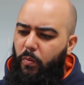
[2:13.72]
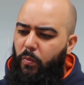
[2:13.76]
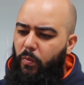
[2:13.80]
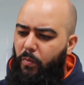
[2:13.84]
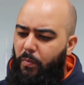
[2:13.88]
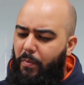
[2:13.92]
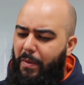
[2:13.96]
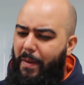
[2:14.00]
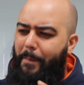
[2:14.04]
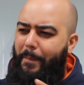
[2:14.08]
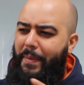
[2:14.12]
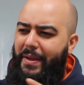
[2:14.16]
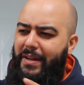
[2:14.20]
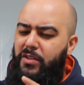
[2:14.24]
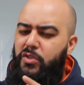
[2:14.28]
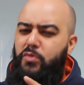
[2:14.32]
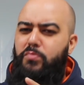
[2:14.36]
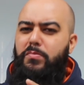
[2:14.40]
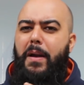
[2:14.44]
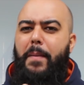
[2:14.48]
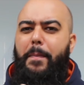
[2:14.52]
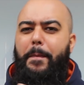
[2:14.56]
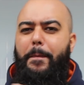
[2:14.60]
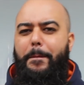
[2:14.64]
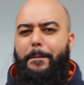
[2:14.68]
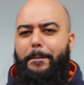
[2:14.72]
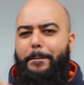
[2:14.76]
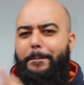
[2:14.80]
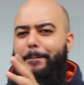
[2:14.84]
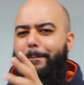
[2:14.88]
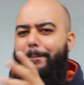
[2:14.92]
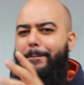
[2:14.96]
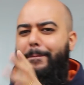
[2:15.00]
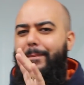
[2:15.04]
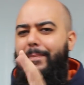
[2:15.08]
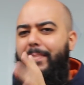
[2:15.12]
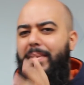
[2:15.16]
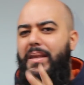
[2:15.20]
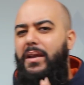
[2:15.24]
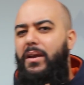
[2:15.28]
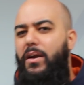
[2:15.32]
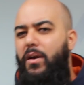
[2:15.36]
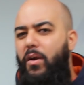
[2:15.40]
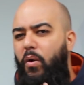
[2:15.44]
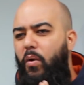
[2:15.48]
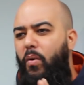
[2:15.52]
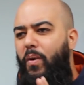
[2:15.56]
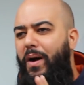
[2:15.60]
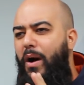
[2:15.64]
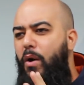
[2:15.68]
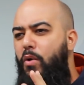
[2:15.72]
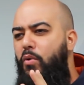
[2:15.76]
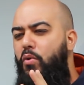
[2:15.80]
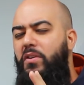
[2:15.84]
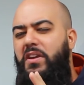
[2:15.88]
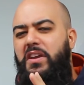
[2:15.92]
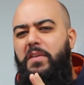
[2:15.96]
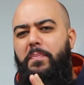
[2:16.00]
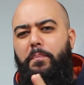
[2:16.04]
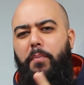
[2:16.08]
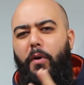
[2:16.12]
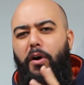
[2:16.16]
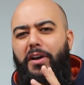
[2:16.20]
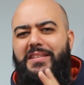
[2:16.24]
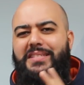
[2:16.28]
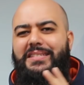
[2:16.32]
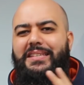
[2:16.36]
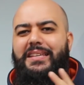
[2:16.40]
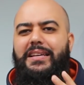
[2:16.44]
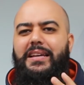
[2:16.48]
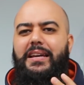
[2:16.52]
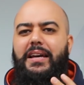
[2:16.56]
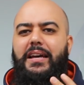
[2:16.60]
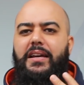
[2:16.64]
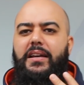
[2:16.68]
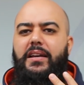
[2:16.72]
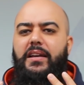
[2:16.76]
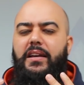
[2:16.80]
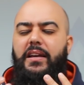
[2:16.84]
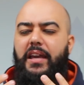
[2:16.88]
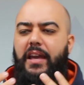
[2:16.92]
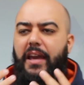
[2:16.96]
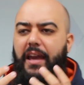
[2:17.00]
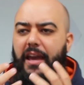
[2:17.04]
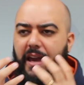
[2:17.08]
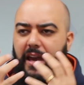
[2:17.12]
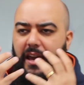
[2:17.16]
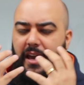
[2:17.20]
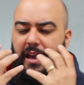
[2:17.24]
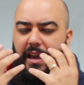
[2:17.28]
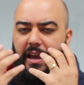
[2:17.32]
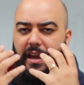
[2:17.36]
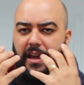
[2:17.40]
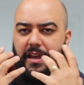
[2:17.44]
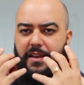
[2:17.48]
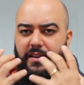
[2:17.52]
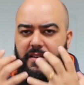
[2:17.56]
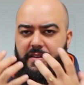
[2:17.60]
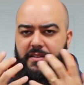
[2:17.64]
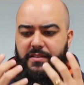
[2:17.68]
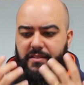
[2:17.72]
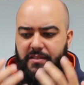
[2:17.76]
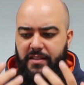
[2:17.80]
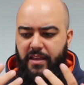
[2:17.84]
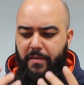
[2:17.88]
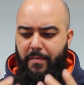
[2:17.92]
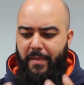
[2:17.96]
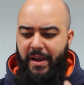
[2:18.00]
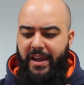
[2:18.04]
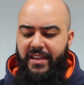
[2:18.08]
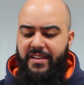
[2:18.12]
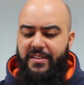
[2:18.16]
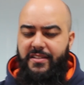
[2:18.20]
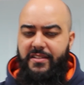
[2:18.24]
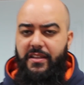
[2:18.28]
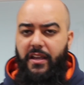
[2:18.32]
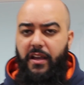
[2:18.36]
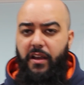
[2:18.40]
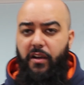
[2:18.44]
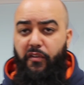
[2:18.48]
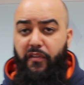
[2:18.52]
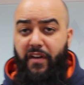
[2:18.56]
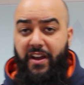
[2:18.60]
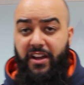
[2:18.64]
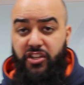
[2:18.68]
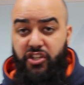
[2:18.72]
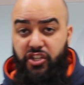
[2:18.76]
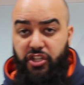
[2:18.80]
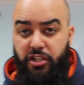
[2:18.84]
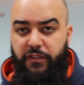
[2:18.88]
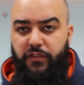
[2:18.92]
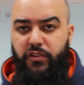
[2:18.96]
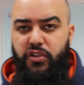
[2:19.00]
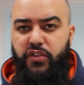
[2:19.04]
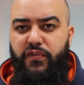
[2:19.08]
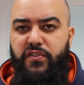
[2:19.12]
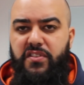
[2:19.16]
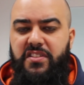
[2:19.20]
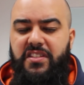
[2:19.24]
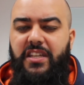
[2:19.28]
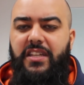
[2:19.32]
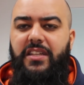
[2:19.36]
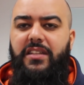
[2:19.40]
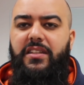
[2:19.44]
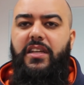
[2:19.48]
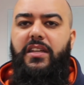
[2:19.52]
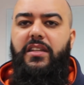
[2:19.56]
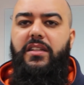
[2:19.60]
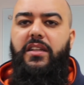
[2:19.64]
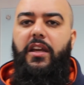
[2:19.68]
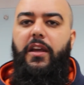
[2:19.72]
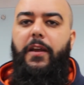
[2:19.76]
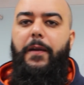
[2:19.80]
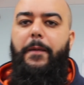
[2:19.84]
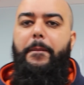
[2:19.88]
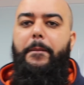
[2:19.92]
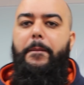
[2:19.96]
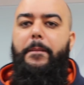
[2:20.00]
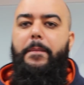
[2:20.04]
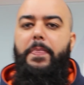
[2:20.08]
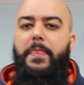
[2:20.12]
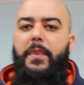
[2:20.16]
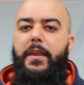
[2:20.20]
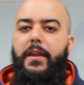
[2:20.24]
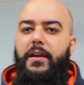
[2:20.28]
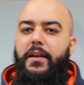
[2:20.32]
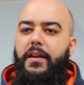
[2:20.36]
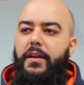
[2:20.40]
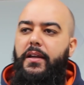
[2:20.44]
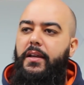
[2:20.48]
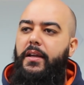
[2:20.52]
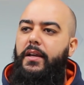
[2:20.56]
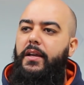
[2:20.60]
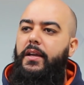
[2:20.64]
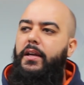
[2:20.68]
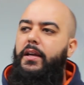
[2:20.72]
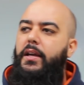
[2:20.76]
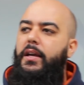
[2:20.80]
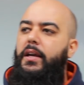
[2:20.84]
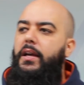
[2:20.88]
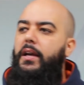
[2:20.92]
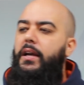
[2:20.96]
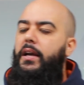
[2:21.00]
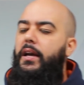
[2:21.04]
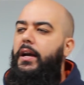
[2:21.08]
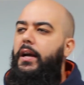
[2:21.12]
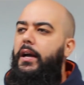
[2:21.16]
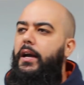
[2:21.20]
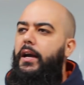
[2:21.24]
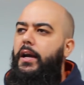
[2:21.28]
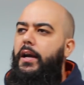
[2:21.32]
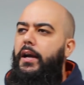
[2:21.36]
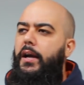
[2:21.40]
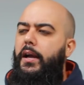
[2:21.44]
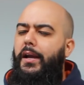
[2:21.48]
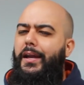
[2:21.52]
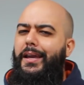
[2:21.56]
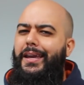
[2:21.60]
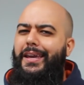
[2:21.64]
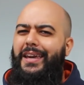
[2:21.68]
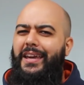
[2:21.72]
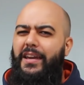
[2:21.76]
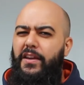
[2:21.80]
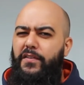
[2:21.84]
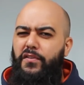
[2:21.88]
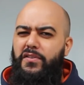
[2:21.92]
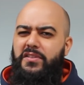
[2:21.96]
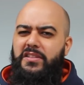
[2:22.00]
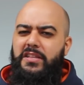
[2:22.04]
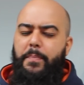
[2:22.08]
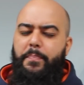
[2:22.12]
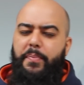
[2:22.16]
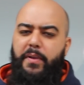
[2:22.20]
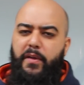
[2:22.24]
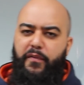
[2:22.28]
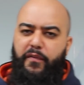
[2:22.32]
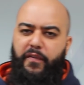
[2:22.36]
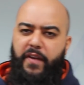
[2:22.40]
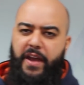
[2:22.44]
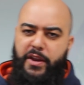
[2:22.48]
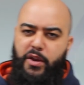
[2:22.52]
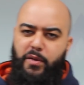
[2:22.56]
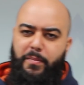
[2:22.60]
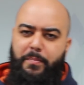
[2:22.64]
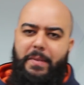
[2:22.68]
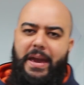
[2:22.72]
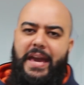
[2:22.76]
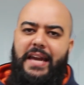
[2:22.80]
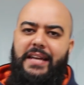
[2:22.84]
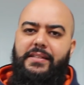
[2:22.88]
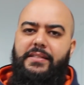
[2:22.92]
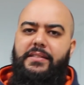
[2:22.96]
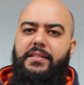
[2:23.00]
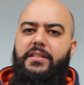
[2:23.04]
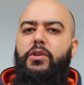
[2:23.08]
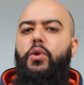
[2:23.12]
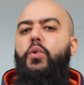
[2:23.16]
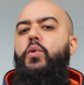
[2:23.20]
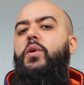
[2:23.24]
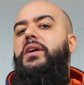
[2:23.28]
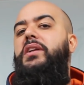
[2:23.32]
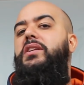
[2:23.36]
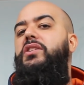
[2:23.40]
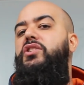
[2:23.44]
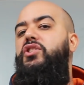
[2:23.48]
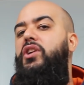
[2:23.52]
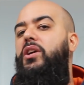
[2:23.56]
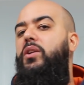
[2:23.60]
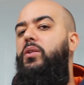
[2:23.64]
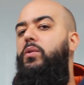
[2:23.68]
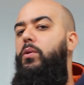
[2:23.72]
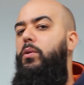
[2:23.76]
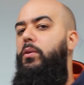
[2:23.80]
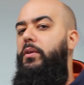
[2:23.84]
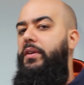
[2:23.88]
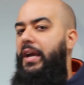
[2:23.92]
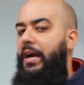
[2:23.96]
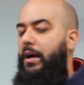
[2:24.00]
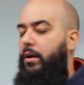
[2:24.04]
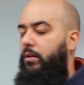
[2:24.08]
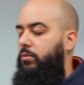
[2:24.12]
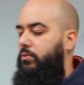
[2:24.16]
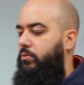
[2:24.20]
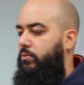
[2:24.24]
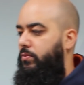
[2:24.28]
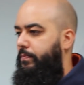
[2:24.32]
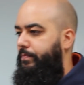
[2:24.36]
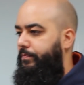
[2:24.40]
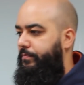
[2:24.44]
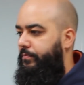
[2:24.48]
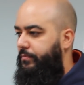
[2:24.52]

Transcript: uma apenas uma algo que possa é, ser mais factível de você entender. Uh, quem você prefere, o Messi ou o Cristiano Ronaldo?